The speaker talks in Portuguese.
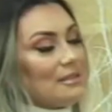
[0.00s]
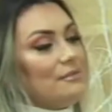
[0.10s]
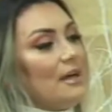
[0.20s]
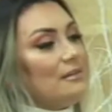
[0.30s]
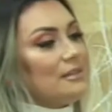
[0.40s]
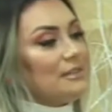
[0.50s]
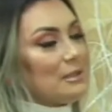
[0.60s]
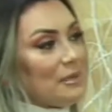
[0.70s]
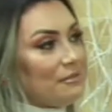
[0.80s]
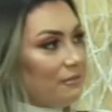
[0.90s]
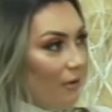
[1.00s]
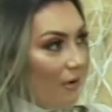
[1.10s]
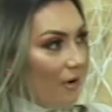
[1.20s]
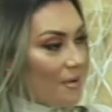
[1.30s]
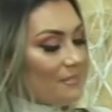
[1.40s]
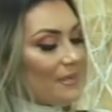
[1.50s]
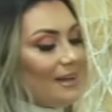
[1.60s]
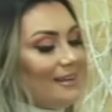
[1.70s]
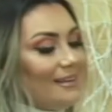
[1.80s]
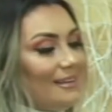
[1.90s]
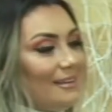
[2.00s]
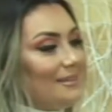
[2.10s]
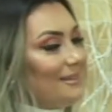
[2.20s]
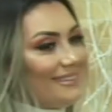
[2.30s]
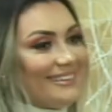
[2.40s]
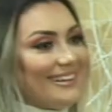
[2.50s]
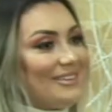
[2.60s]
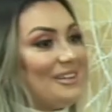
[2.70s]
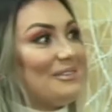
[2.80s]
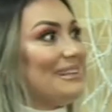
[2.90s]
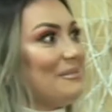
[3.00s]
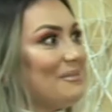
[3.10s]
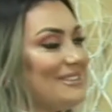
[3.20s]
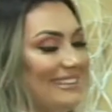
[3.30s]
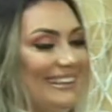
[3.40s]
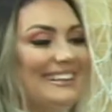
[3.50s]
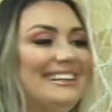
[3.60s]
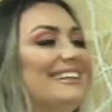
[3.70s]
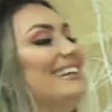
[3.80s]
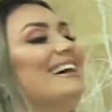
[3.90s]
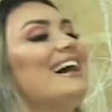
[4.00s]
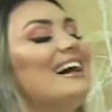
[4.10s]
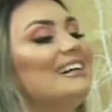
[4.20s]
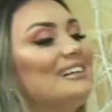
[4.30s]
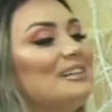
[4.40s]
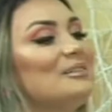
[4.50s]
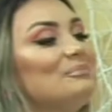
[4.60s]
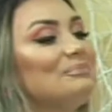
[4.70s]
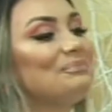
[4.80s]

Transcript: que vieram através da minha avó. Agora eu vou até me emocionar. Não um, borra a